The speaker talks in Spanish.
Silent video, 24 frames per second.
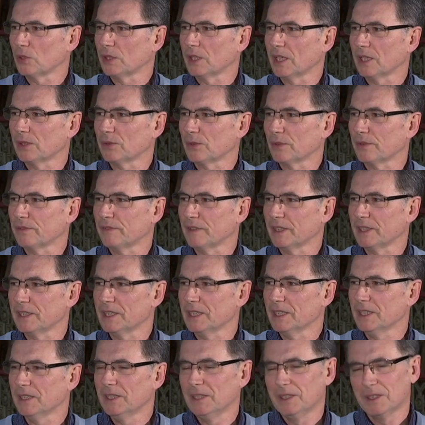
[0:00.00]
Teatro
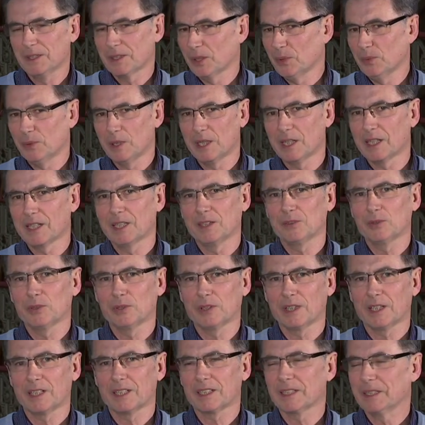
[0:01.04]
Falla, que es un encanto
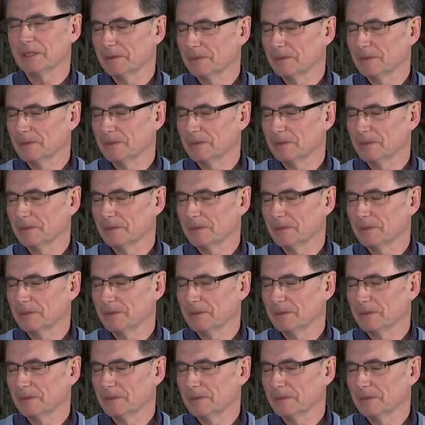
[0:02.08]
estar aquí.